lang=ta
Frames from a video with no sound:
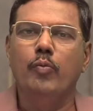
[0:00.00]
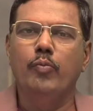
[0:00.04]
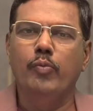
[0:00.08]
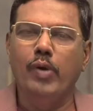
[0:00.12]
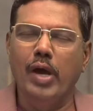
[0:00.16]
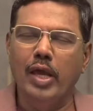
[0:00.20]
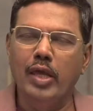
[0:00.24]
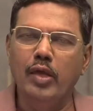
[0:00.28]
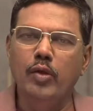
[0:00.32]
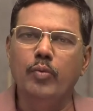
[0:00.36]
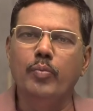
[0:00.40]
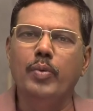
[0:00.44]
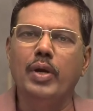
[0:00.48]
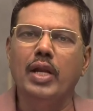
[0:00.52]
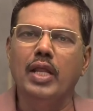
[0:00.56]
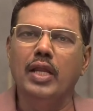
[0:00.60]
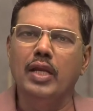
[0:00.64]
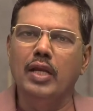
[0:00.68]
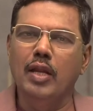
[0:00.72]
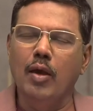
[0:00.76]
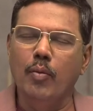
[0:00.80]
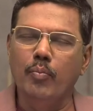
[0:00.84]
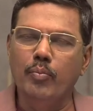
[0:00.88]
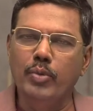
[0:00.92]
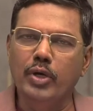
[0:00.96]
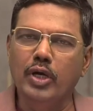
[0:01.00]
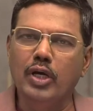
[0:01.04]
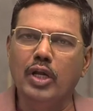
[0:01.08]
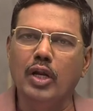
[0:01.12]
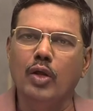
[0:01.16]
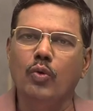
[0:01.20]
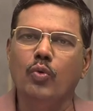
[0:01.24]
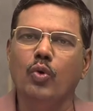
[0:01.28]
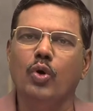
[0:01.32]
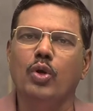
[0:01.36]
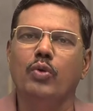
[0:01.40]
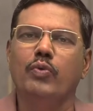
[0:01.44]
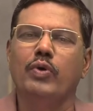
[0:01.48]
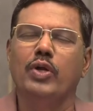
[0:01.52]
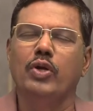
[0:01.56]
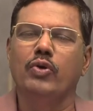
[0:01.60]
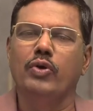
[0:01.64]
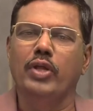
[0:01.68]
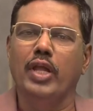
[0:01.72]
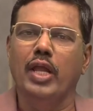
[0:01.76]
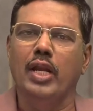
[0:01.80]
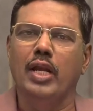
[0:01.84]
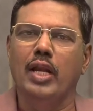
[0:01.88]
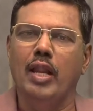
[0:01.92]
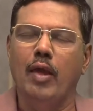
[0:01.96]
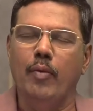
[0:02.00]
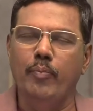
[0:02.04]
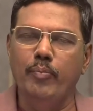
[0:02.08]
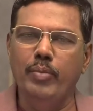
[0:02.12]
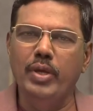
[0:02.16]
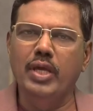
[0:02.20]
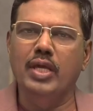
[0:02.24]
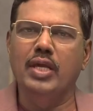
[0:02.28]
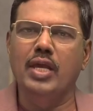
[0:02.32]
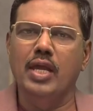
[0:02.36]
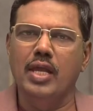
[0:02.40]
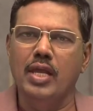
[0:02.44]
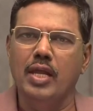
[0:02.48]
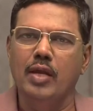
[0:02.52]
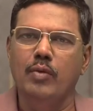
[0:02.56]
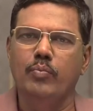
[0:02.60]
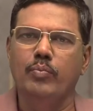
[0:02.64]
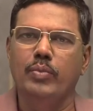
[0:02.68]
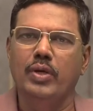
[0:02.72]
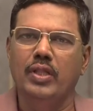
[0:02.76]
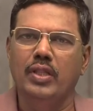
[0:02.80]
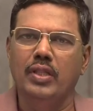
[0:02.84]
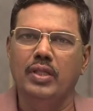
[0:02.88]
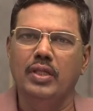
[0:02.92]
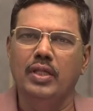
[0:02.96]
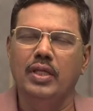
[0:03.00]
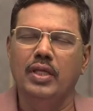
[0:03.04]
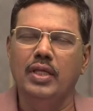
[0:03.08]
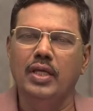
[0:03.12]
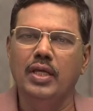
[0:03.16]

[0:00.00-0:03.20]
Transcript: பைபிளை நம்புகிற ஒருவருடைய நம்பிக்கை என்பது